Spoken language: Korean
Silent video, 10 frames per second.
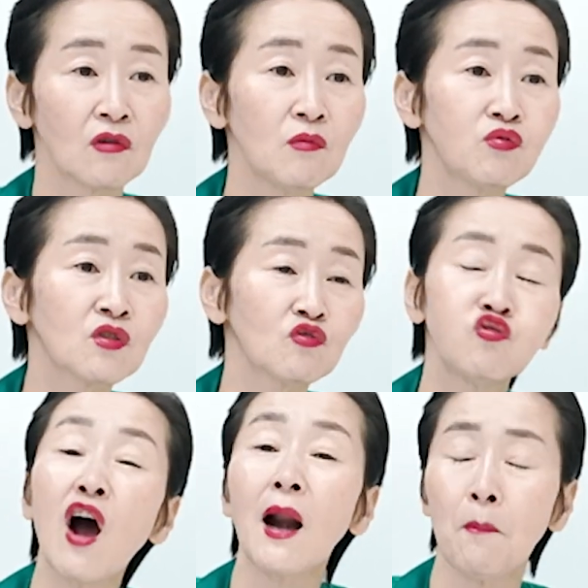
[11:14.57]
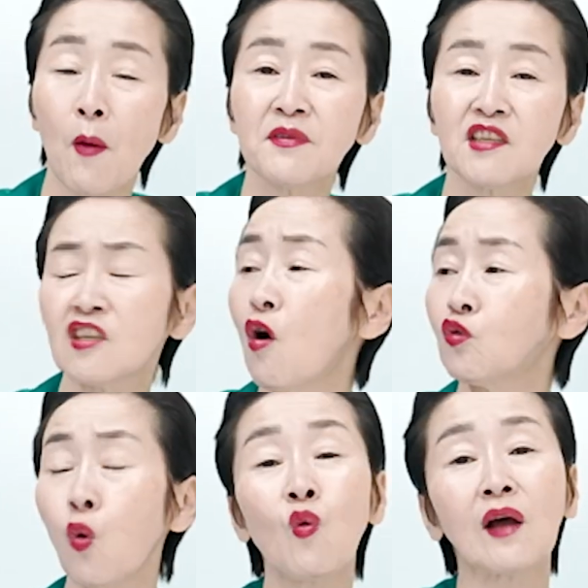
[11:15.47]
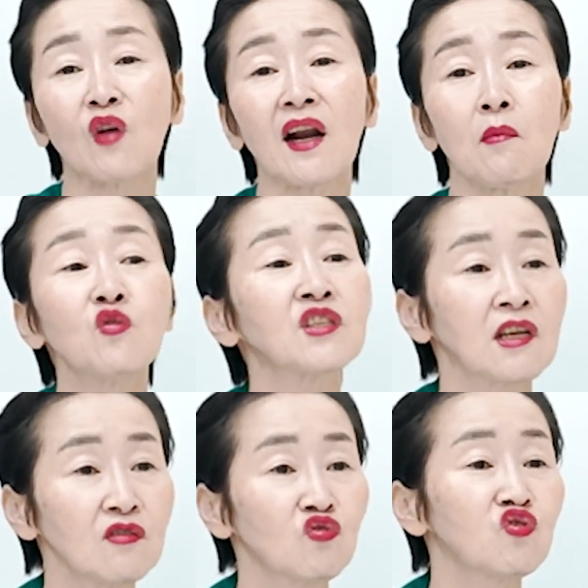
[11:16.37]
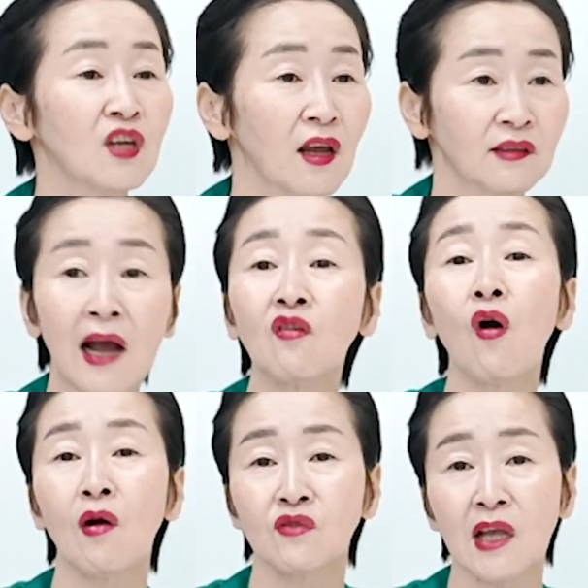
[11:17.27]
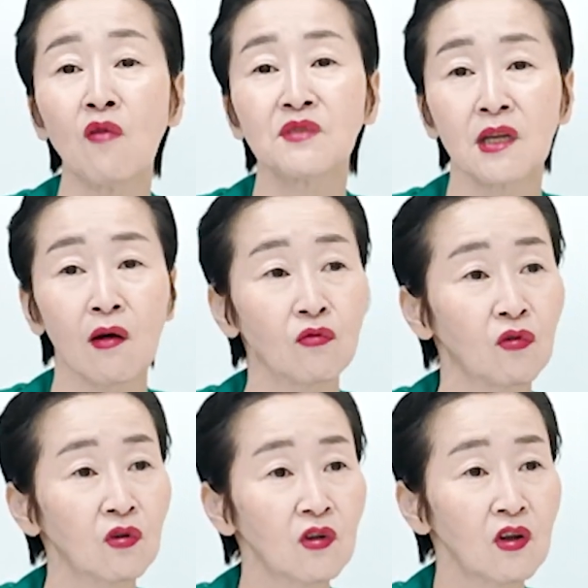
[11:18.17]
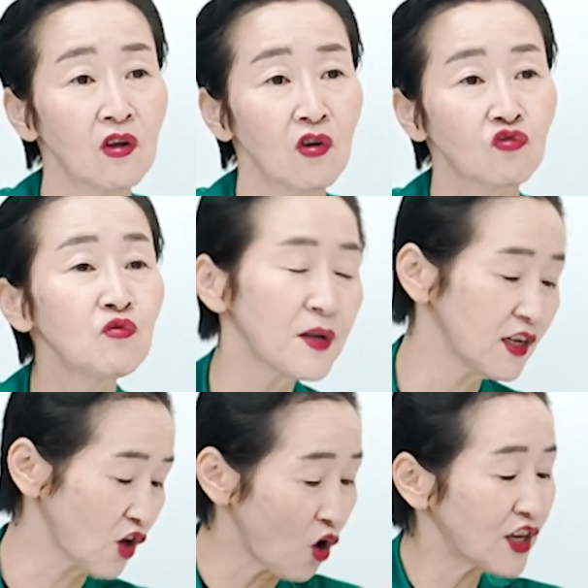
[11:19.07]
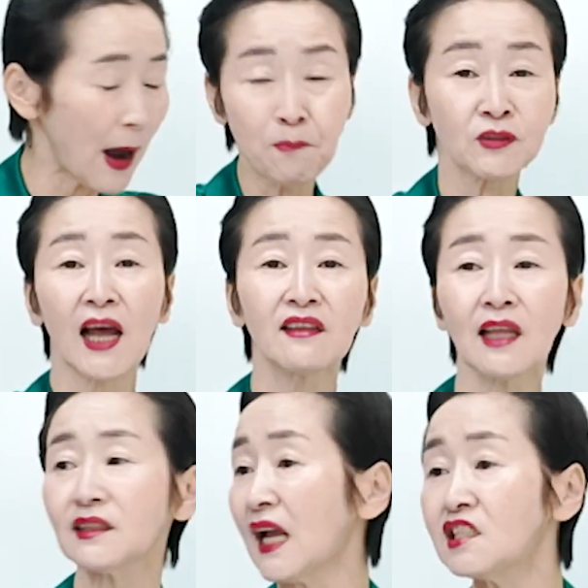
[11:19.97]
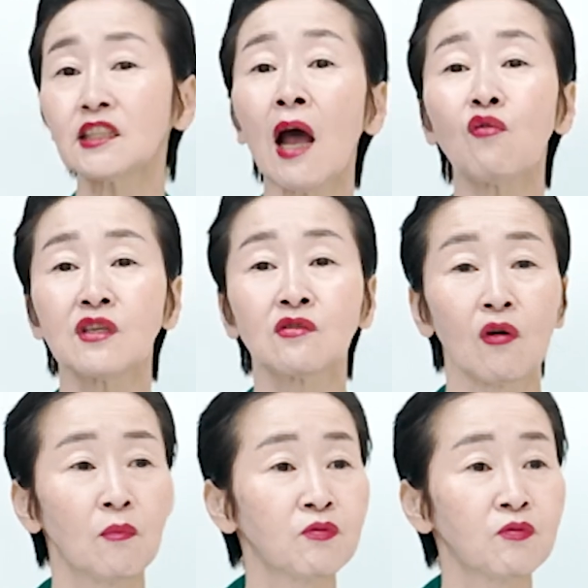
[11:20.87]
그 무슨 구하라법인지 그거 통과도 하나 못 시키는 주제에 딴 거 갖고 싸움질하고 국민은 여기 아프다는데 딴짓하고 있어.